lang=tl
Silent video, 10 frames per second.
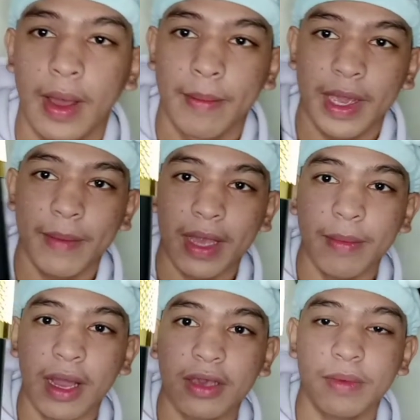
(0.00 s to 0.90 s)
May
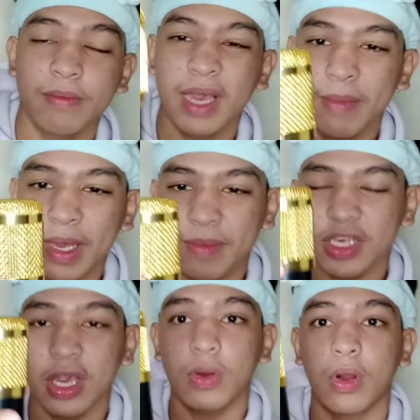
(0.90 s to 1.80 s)
iba-iba, may iba-iba
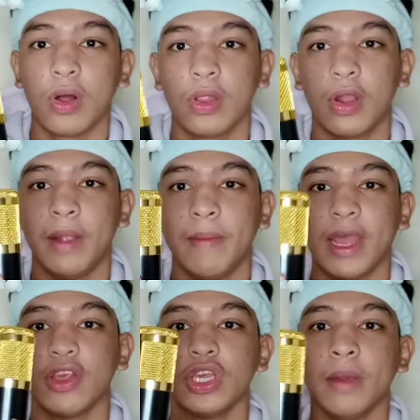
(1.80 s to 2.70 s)
siyang color.
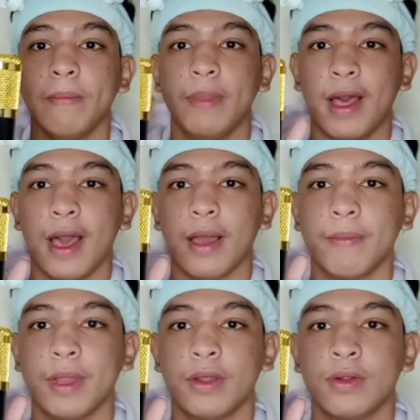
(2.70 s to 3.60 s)
Meron siyang black,
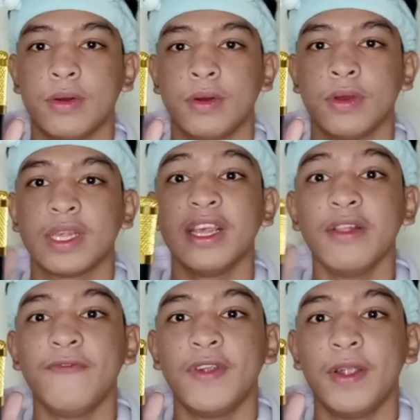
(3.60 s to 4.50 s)
meron
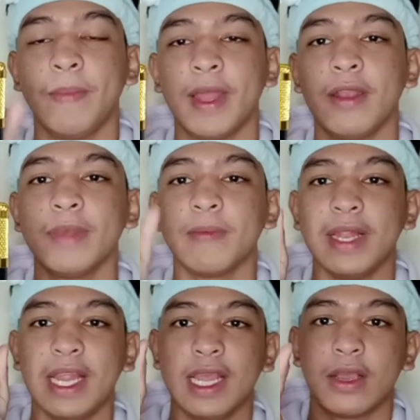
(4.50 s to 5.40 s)
silver, pero mas
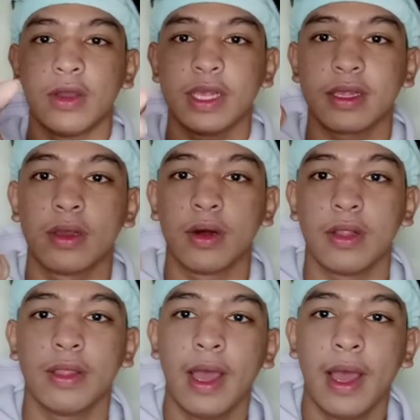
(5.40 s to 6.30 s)
pinili ko is
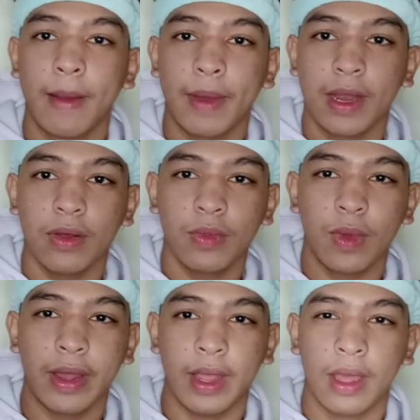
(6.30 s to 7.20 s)
gold. Para
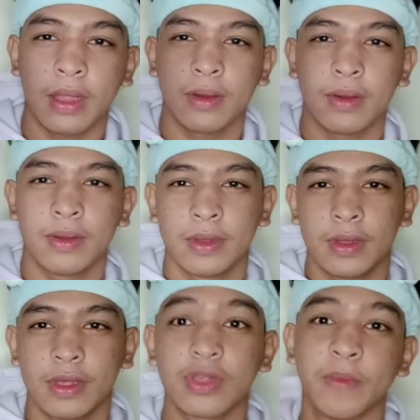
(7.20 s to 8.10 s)
kunwari, ano,
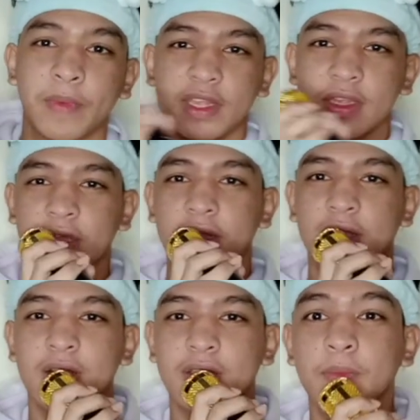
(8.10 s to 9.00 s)
superstar.
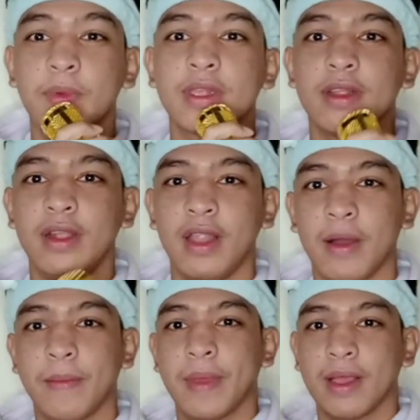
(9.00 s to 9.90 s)
Superstar
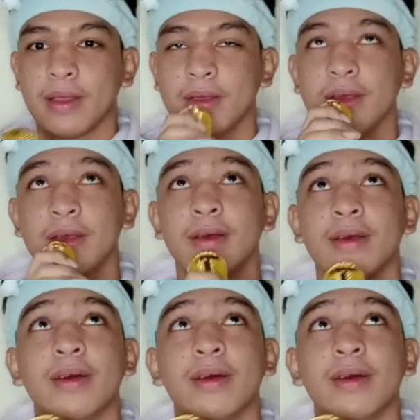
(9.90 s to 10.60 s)
wow!